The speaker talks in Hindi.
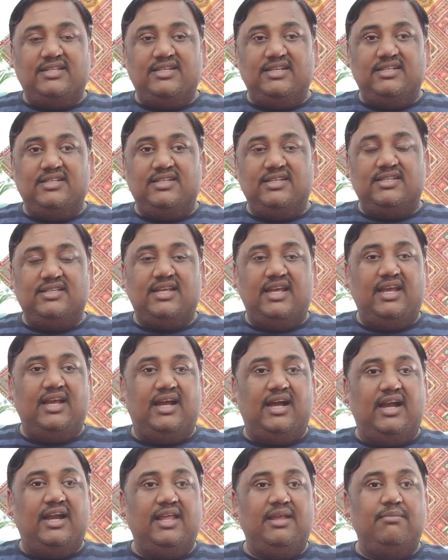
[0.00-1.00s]
चेंजेस हैं
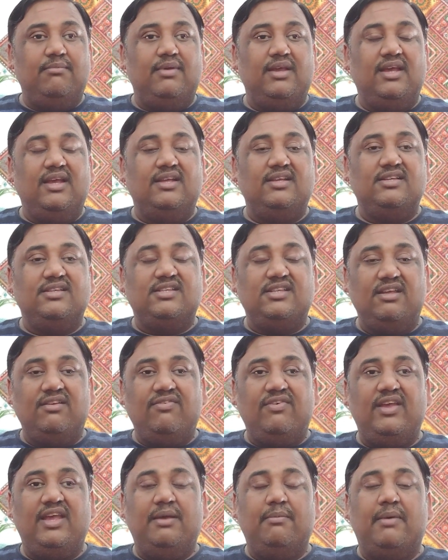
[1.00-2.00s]
गाड़ी में सिर्फ
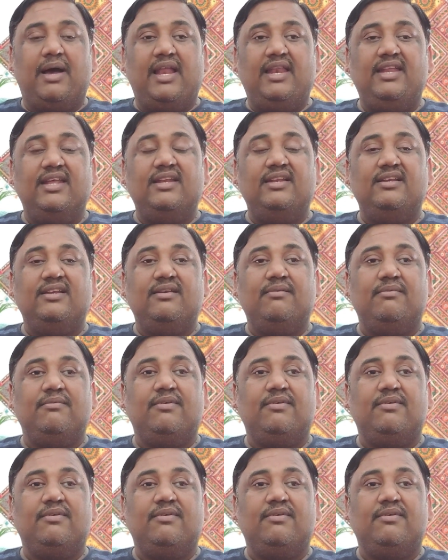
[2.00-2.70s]
हिमालयन